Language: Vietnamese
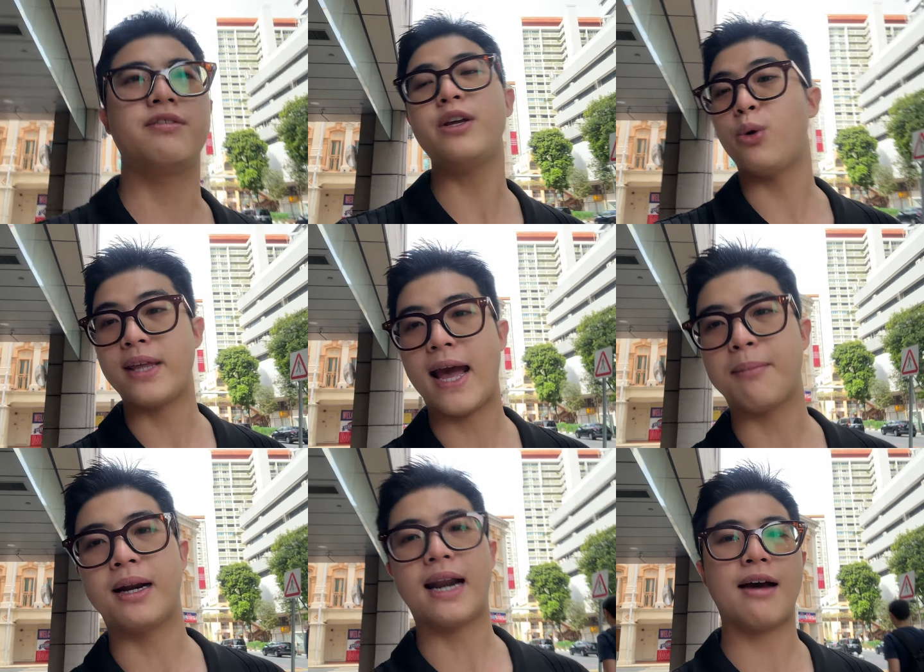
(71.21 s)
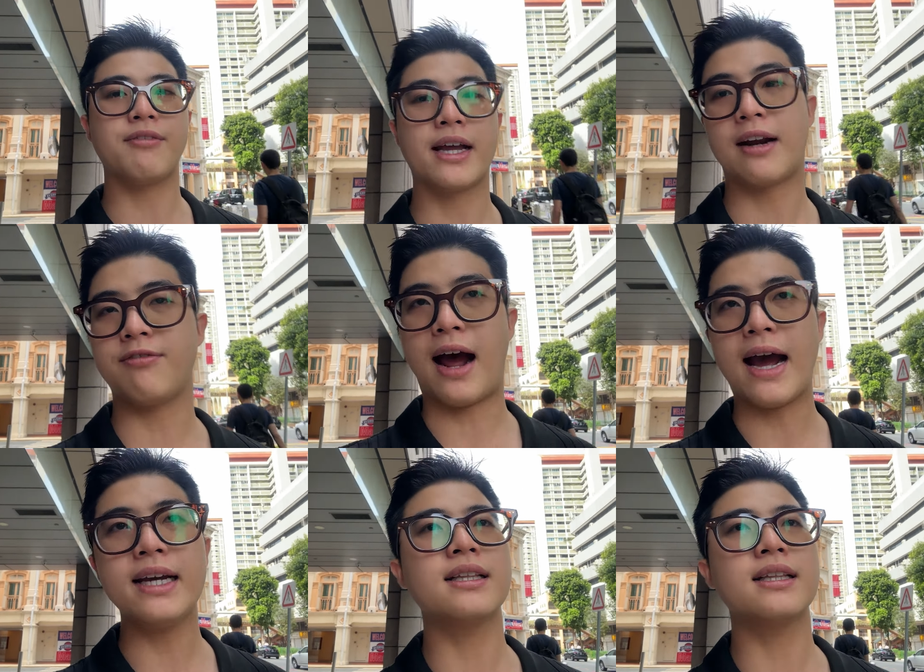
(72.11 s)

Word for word: ví dụ nhà mình làm về ngành vải